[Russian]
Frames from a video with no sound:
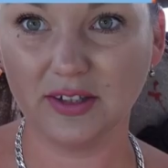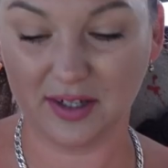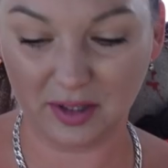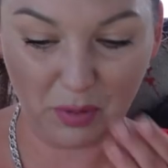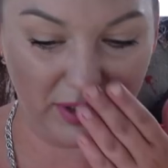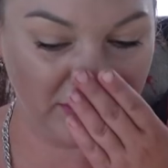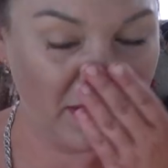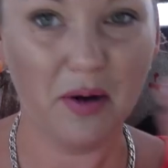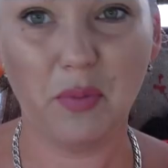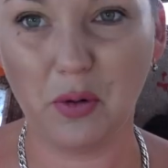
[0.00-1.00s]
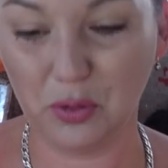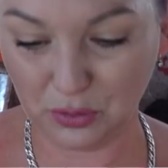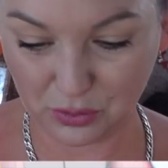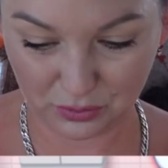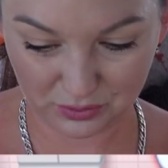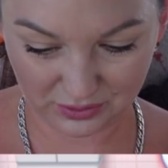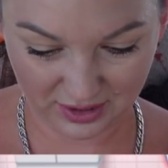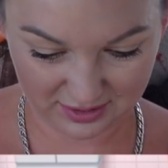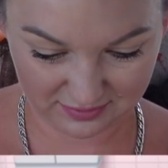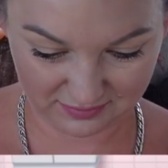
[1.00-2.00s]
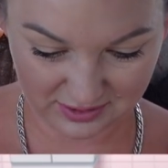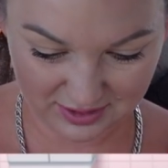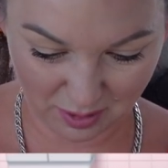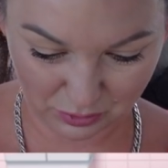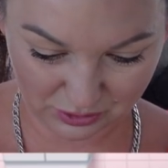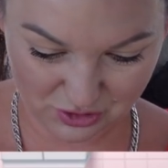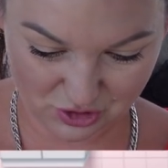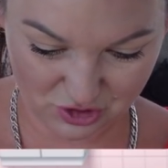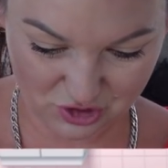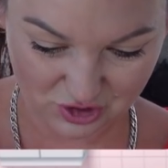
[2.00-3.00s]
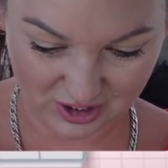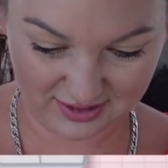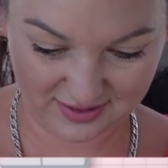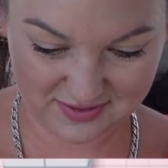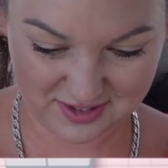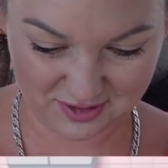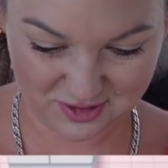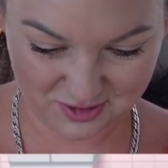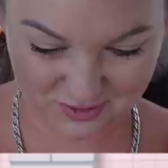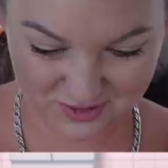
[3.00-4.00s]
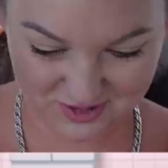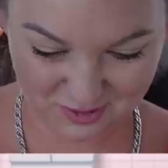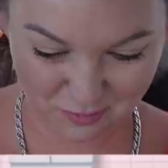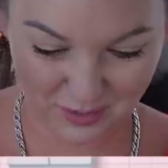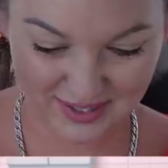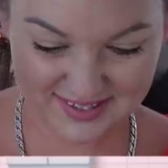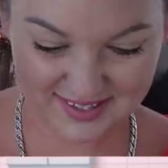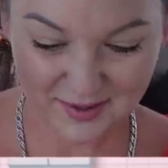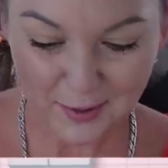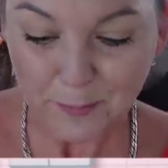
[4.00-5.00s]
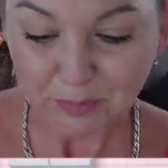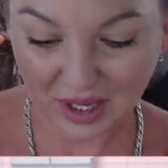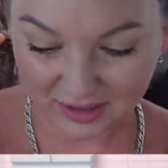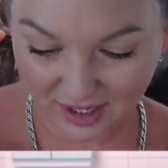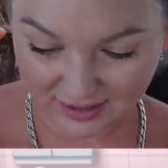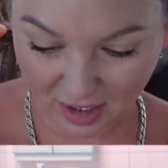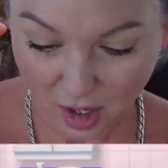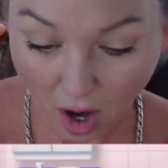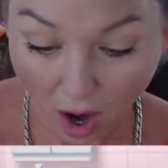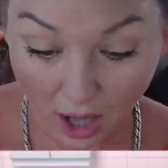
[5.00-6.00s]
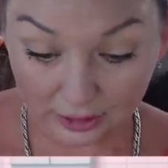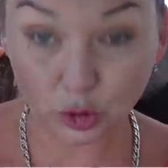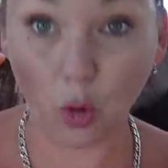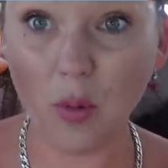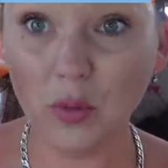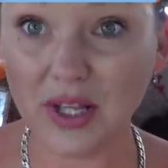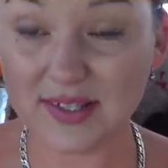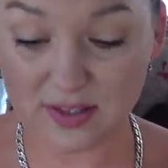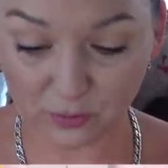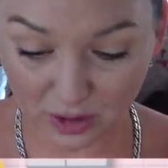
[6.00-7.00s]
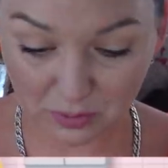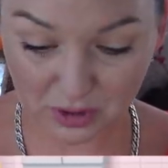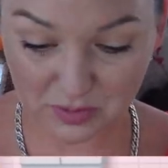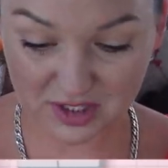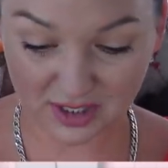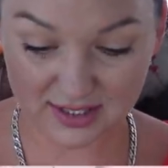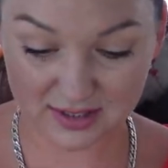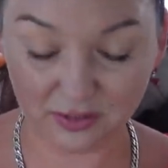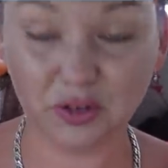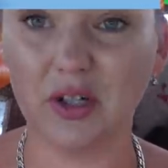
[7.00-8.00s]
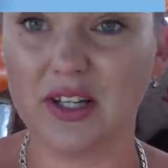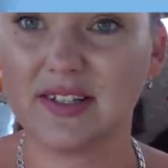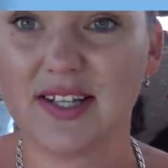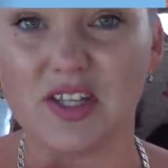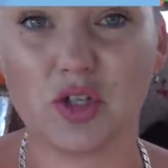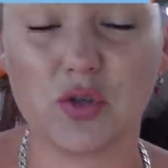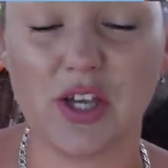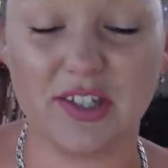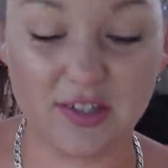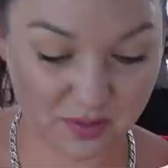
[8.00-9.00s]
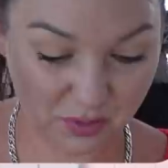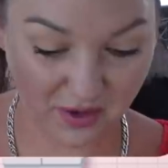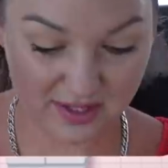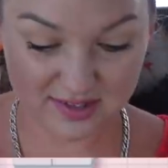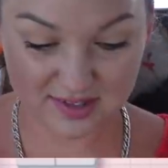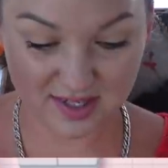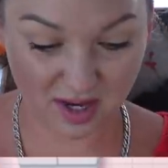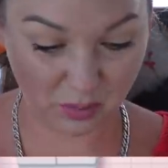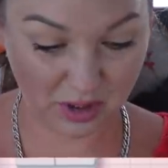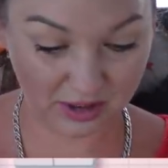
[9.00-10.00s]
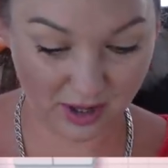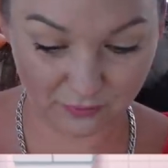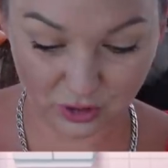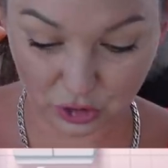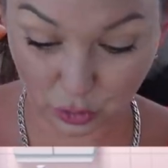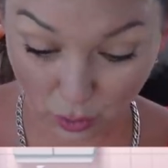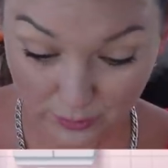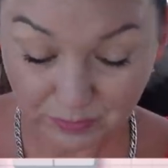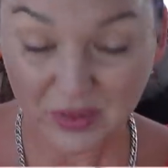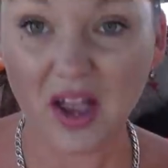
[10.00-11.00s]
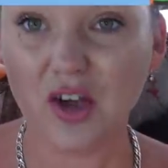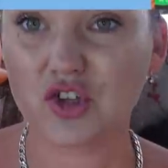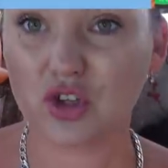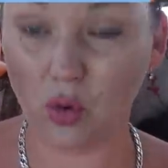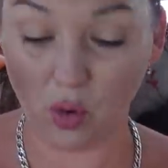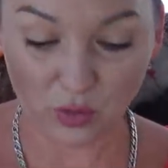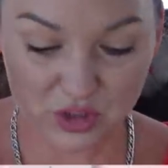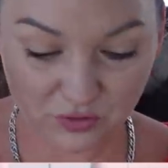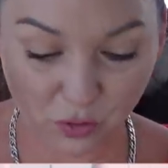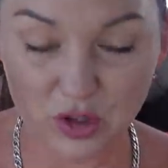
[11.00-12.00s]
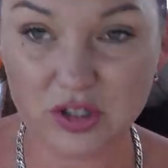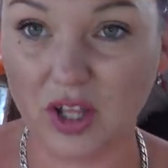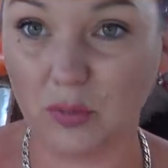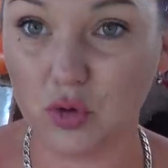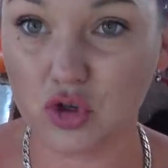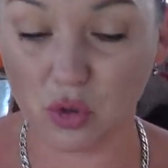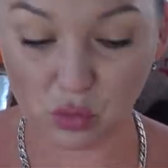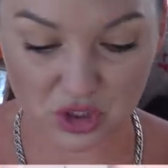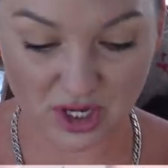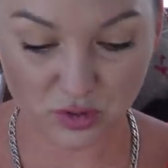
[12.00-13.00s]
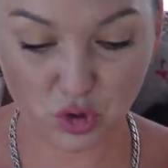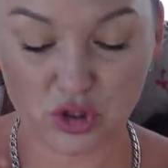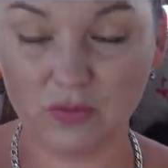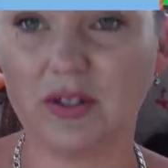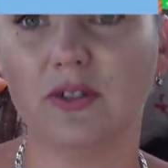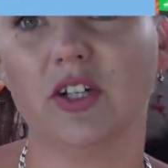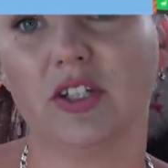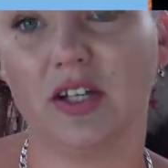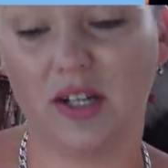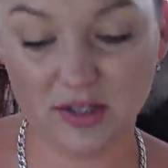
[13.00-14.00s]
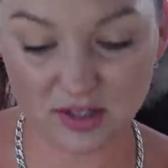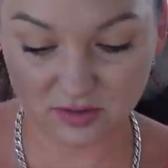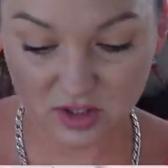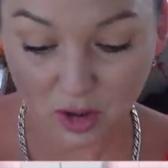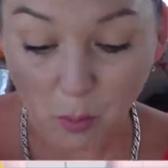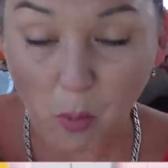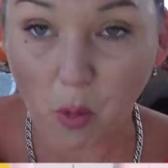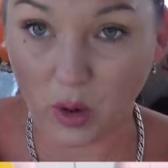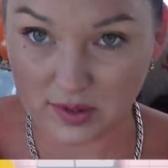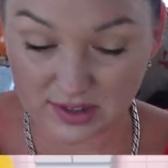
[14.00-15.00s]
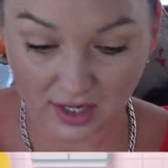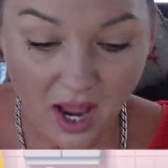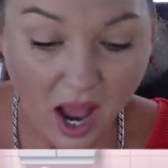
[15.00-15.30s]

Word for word: Так, ребята, походу я не домыла Джинджер, она все еще хочет купаться. Ладно, а Том у нас тем временем захотел в туалет. Кстати, друзья, не забывайте, самое главное то, что сегодня нам нужно узнать, существуют ли в этой игре действительно монстры.